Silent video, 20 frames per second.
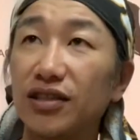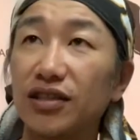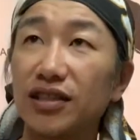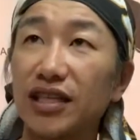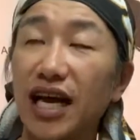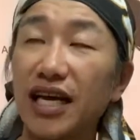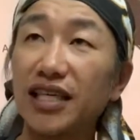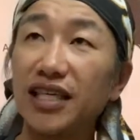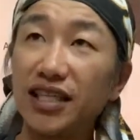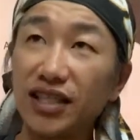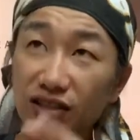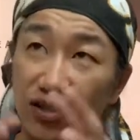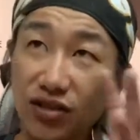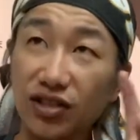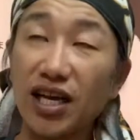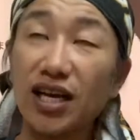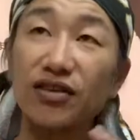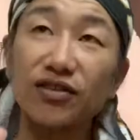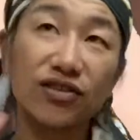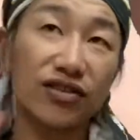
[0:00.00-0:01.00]
大ヒット
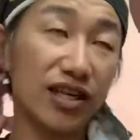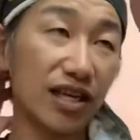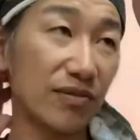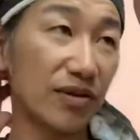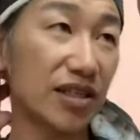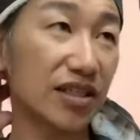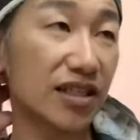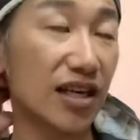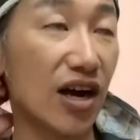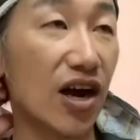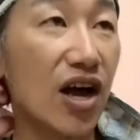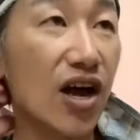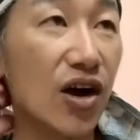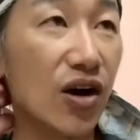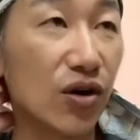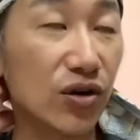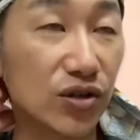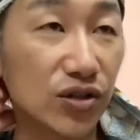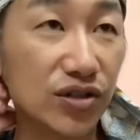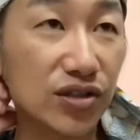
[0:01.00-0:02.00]
作となりました。
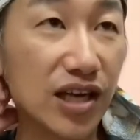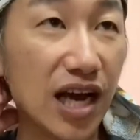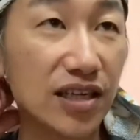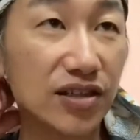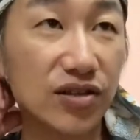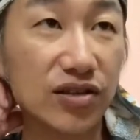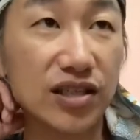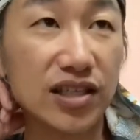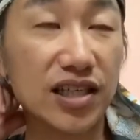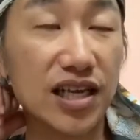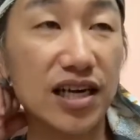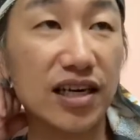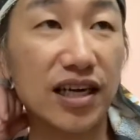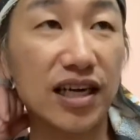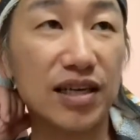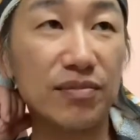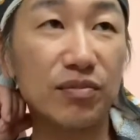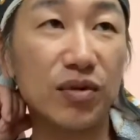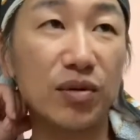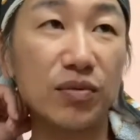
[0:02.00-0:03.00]
踊る大捜査線
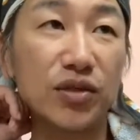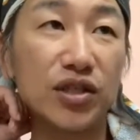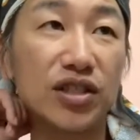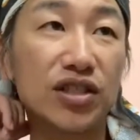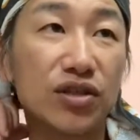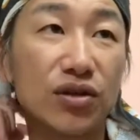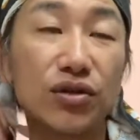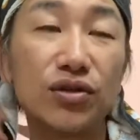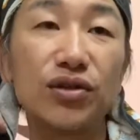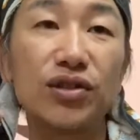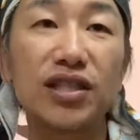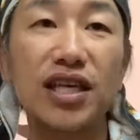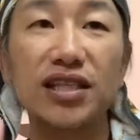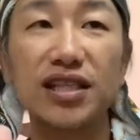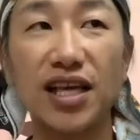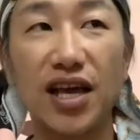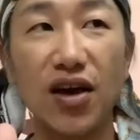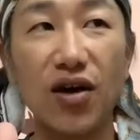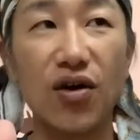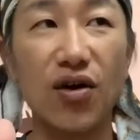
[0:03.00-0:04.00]
レインボーブリッジを封鎖
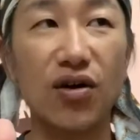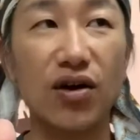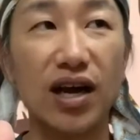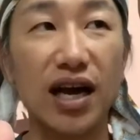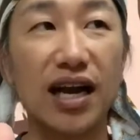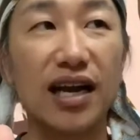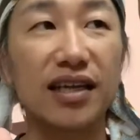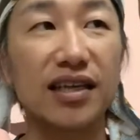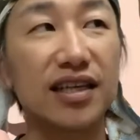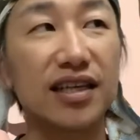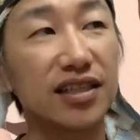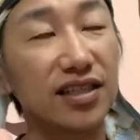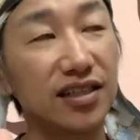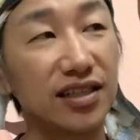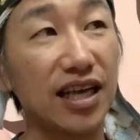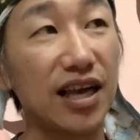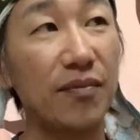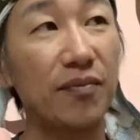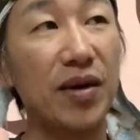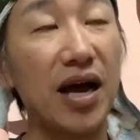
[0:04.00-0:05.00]
せよからです
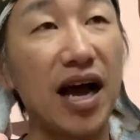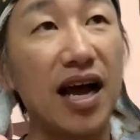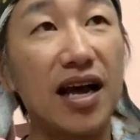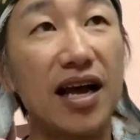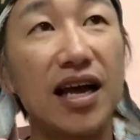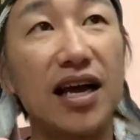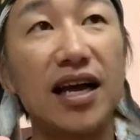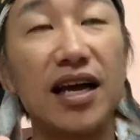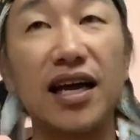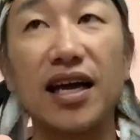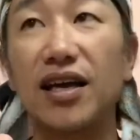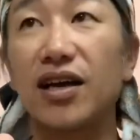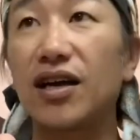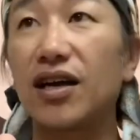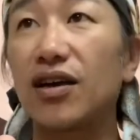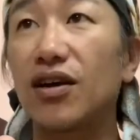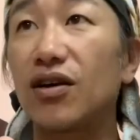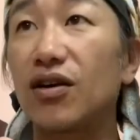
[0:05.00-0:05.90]
ね、まあ、えー